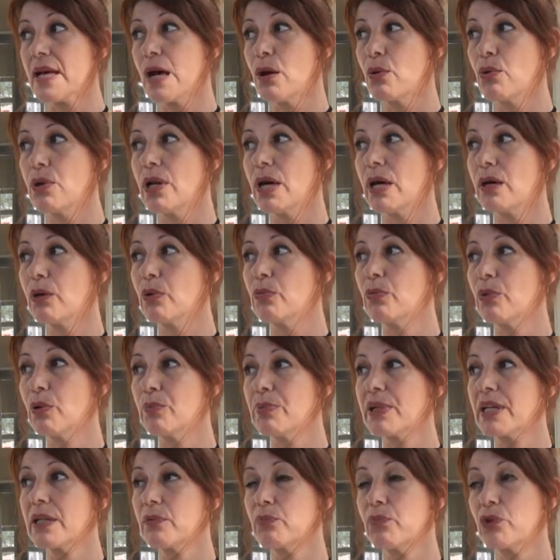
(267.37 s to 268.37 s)
aulas como
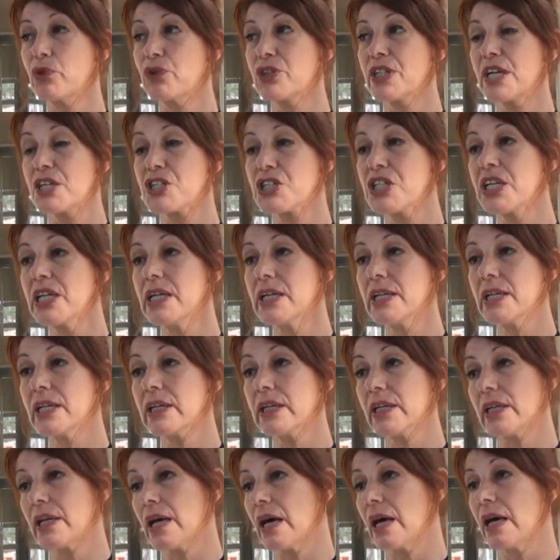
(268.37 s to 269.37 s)
para los talleres,
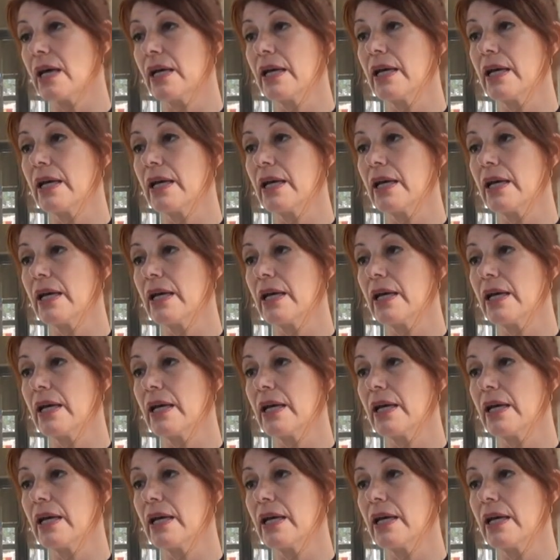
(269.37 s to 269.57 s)
que era